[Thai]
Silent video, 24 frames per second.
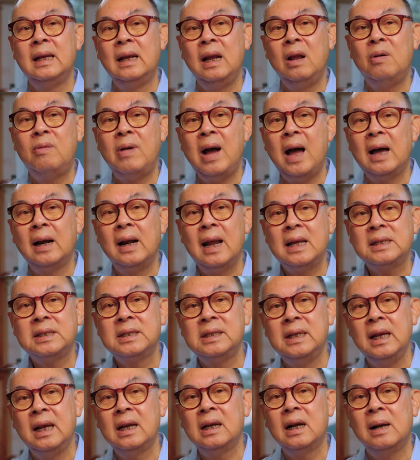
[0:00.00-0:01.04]
ระหว่างรัส
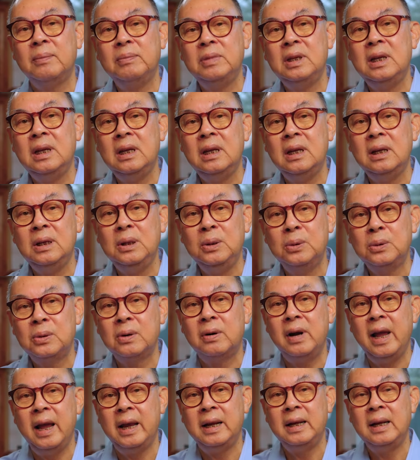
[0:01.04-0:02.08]
เซียกับที่ยูเค
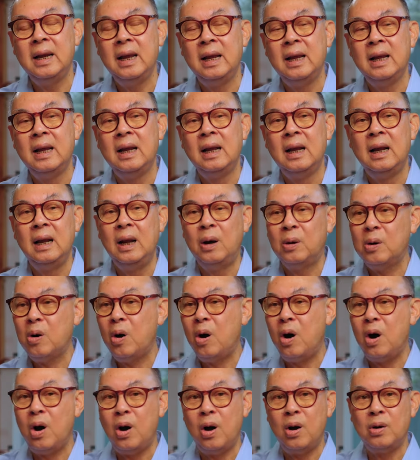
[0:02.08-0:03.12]
รน แล้ว
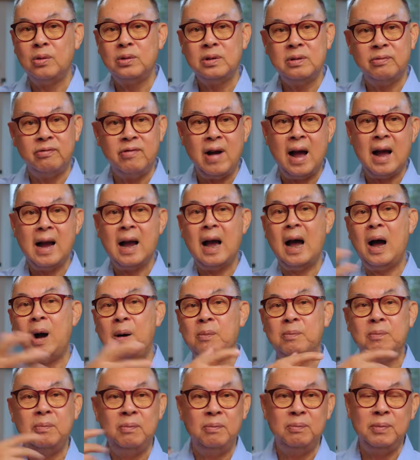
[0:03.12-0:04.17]
ก็ฟังข่าว
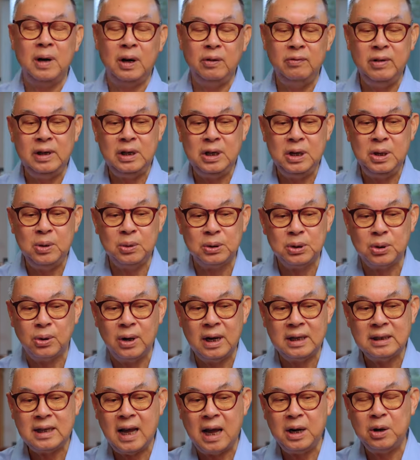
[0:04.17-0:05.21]
เปิดวิทยุโท
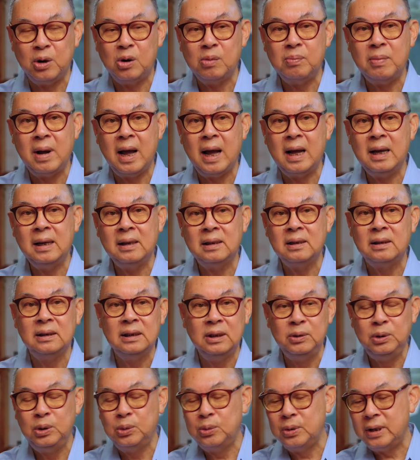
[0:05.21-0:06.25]
รทัศน์ออกมา หรื
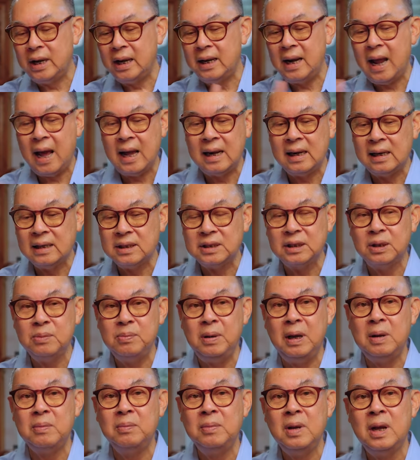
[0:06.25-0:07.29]
อดูในหน้าหนังสือ
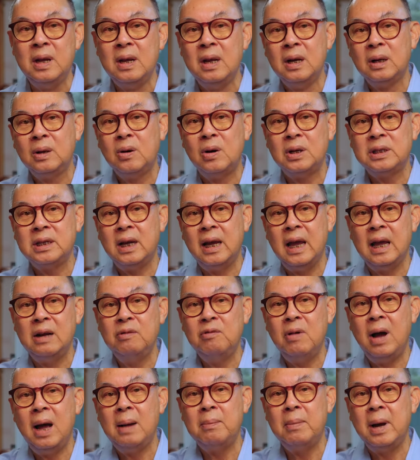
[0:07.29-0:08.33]
พิมพ์ ก็จะเห็น
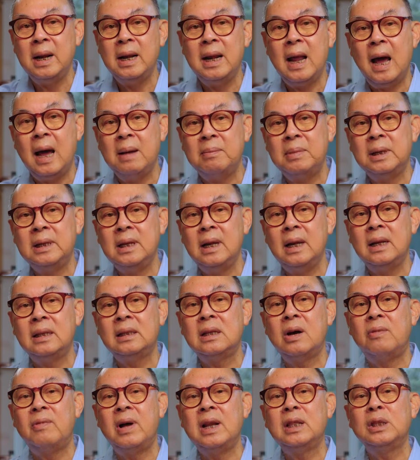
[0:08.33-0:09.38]
ว่าบรรดาประเทศ
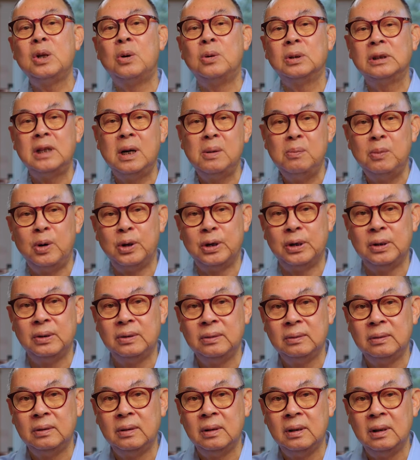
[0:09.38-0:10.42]
ตะวันตกทั้งหมด
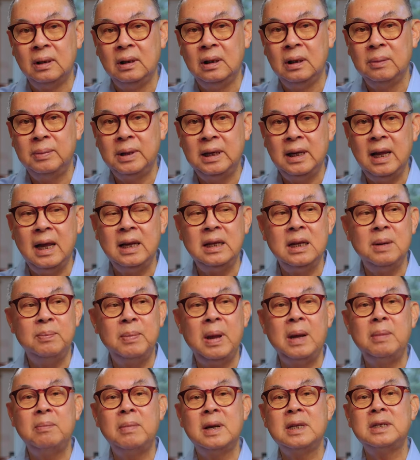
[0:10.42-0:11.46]
หรือประเทศที่
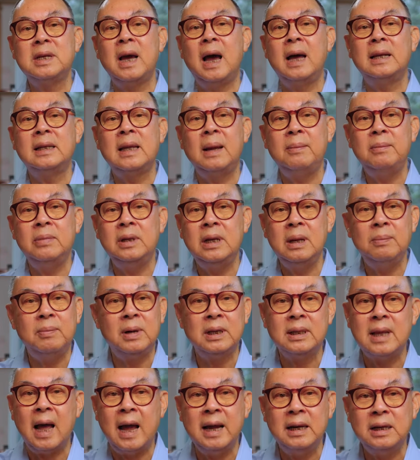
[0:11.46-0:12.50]
เป็นประชาธิป
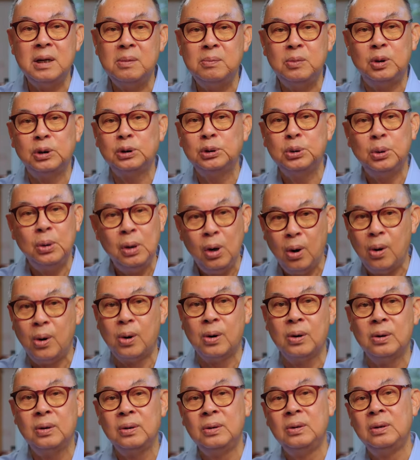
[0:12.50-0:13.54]
ไตยทั้งหมดทั่วโลก
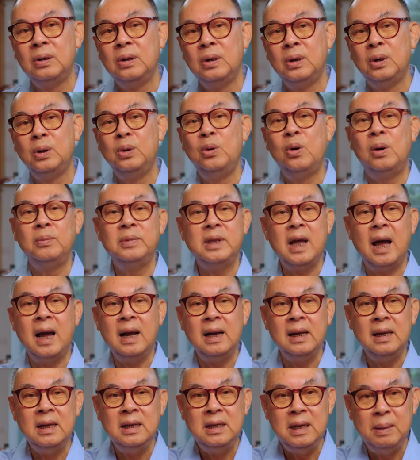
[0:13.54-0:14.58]
รวมทั้ง
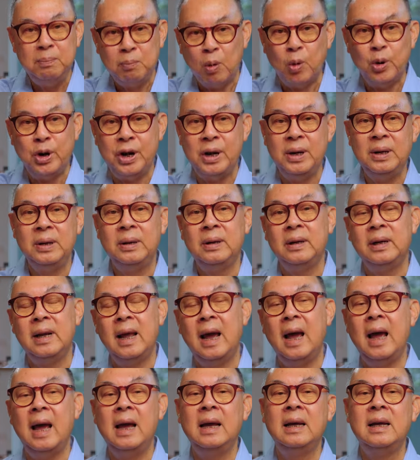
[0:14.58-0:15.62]
ญี่ปุ่น
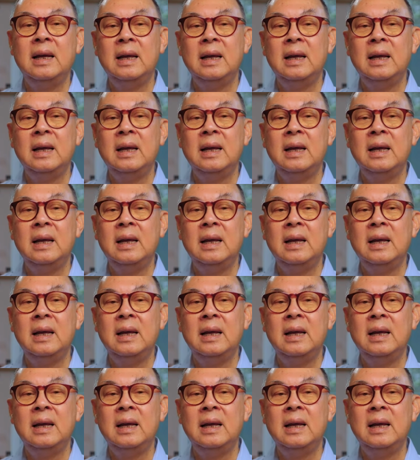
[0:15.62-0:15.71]
นะฮะ